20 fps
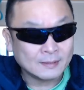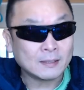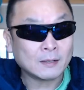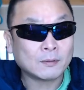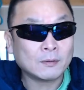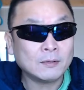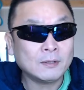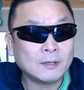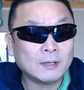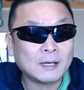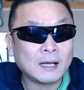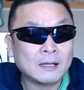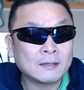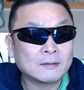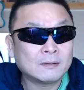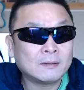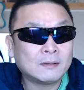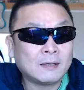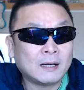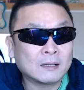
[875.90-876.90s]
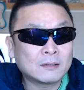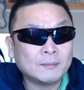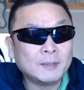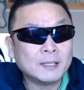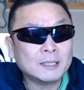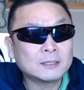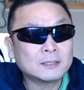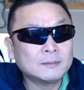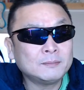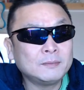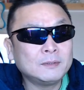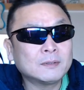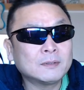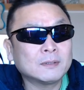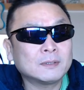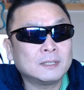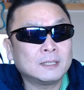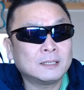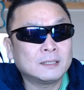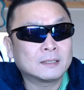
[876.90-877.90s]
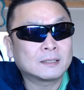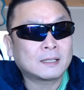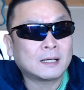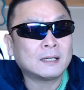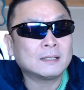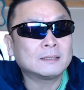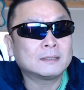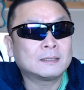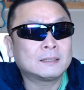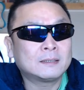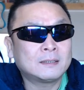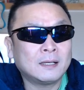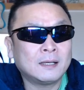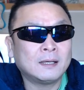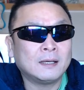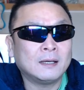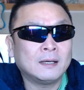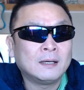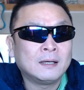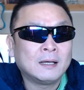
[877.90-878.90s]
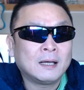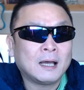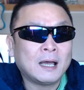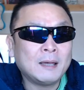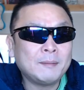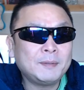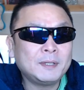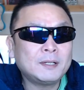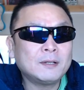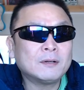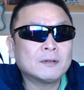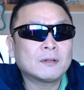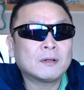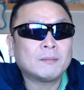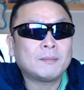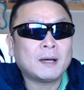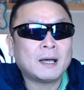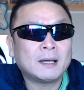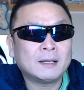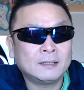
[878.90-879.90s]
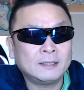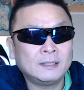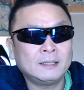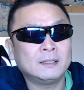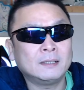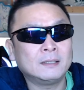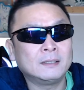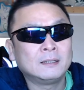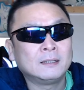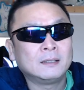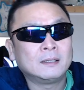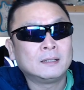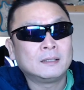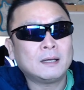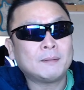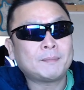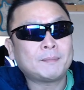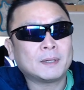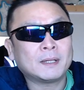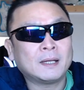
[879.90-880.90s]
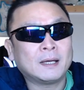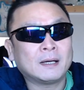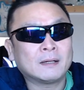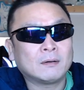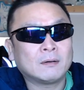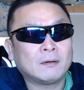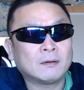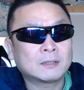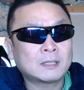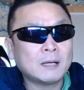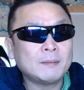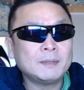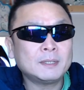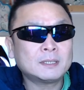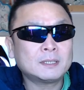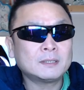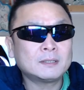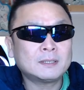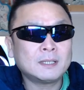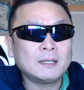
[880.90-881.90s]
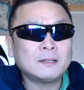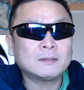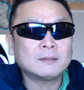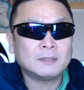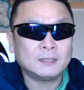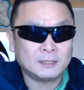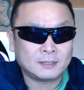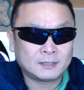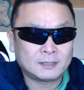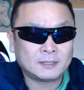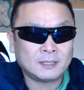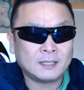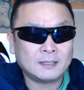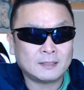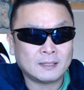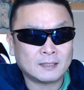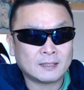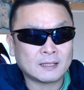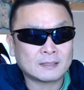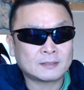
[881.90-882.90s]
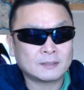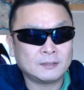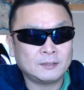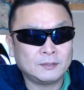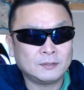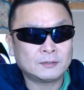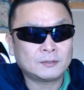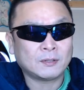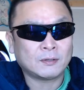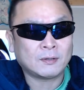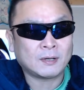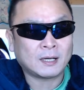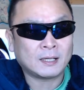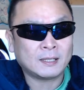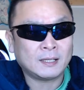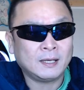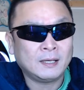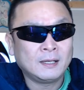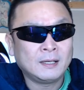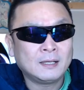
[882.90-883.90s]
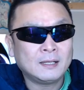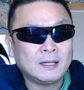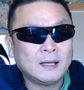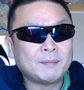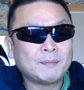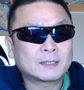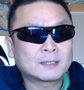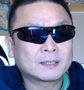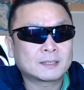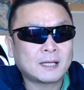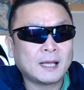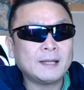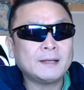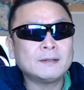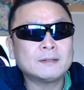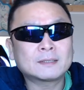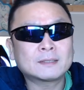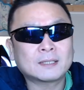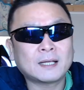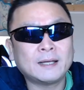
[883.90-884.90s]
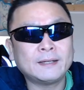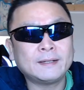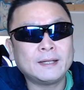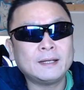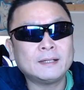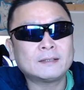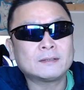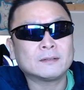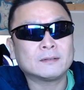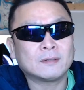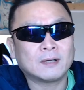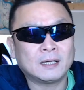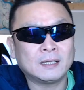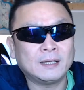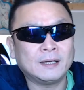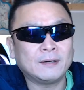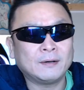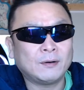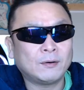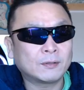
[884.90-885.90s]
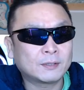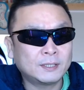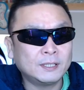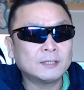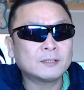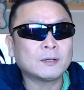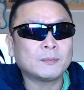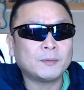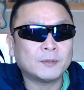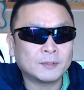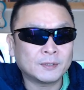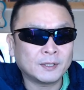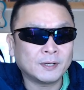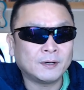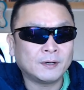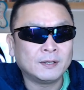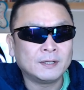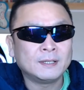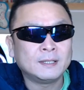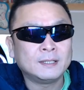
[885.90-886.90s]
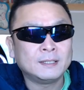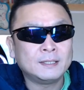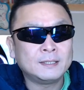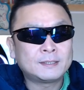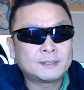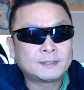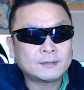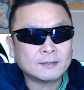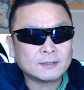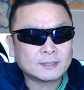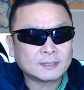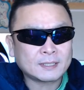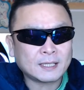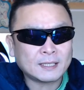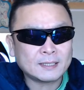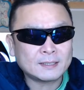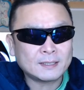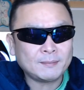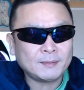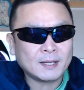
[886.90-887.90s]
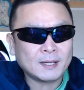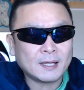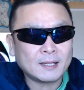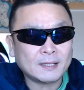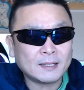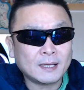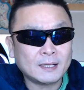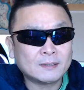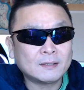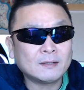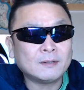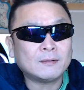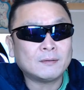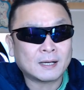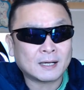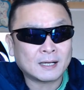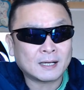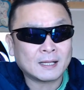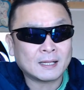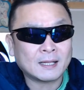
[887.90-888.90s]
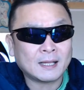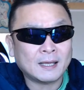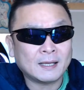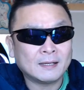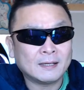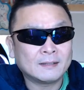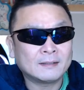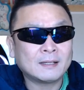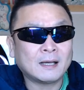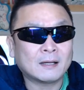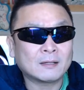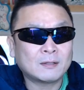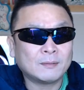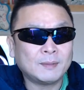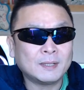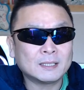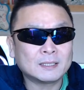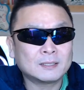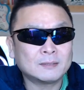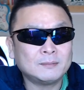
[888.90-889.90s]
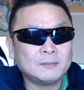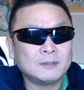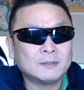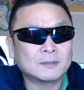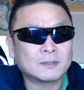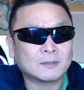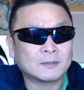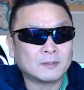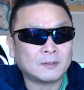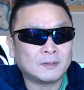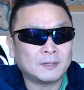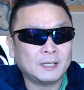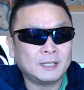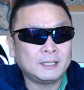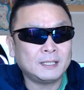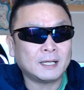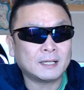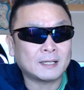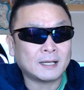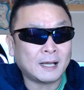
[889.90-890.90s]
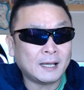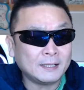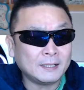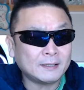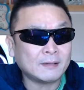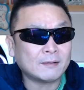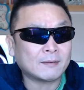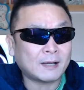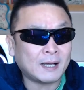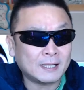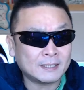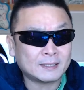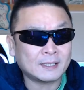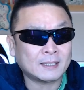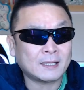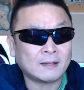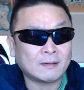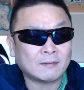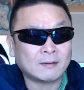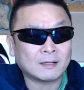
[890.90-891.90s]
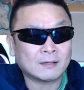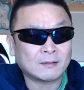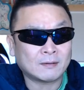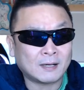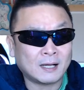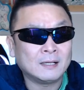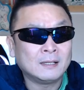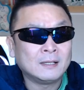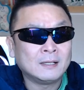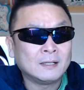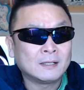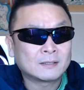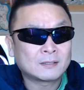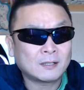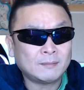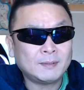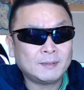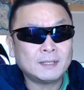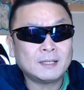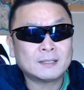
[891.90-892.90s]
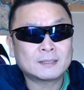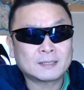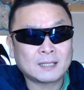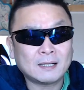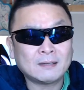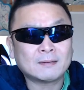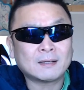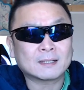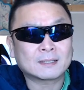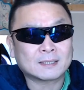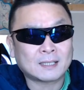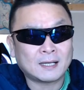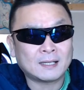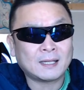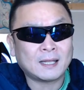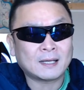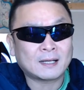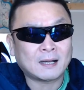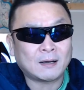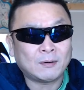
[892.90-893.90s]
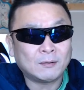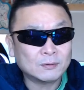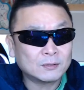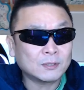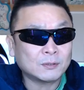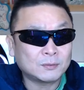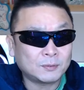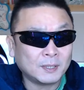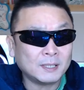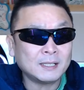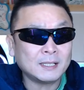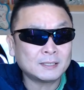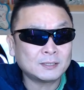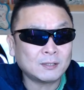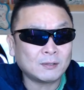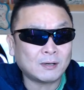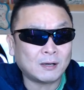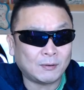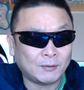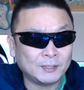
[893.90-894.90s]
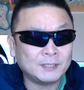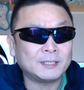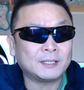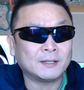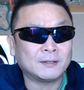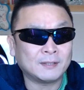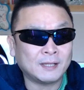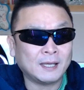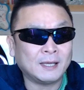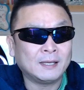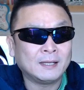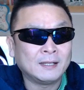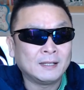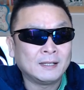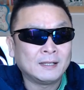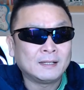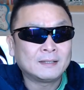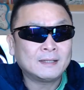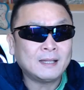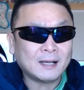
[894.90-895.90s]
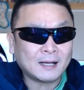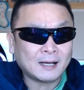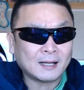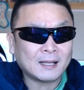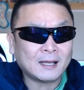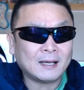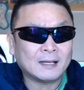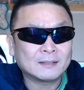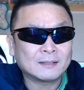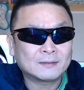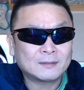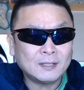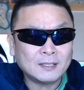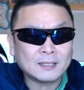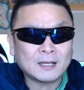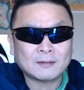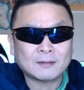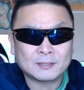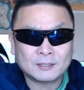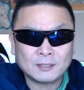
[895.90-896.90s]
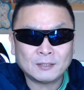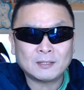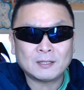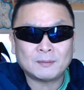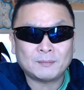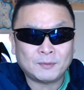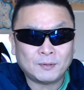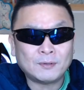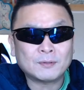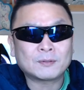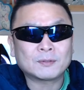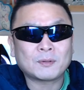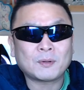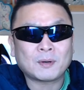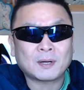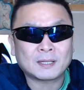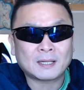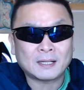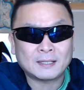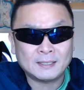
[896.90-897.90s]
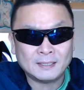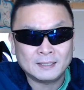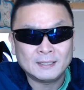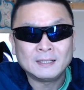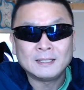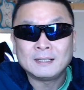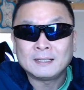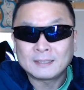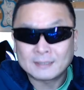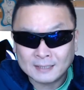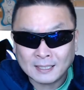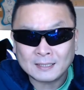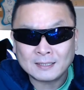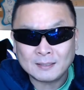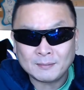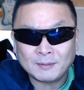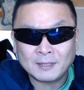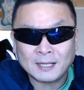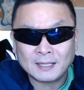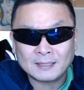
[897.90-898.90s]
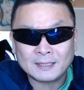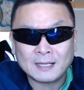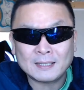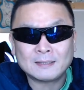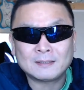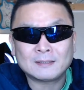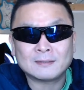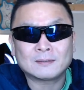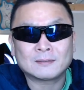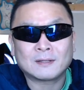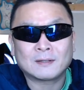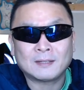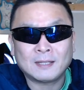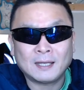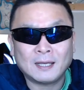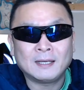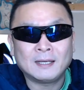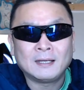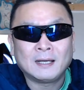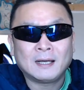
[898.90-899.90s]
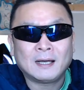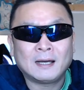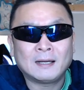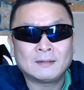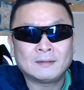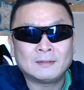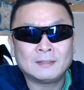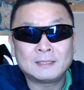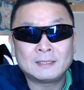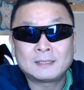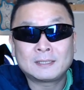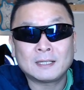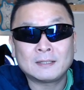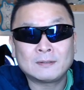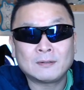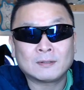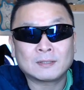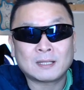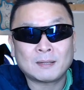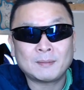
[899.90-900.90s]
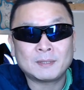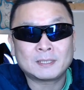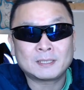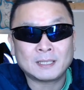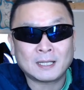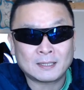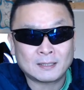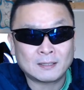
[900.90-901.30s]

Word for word: だこのあのアドバンスモードに関して iVideo の場合やっぱねあのお試しセール1円で出す理由っていうのがねやっぱ使える使えないっていうのがね大きいと思うんだよ一度使ってもらわないとわからないでアドバンスモードのエリアに入ってるのか入ってないのかとかその場で使えるか使えないか本当不安な人が多いんだよねだからとにかく1人でも多くの方に使ってもらいたいということであの1円のお試し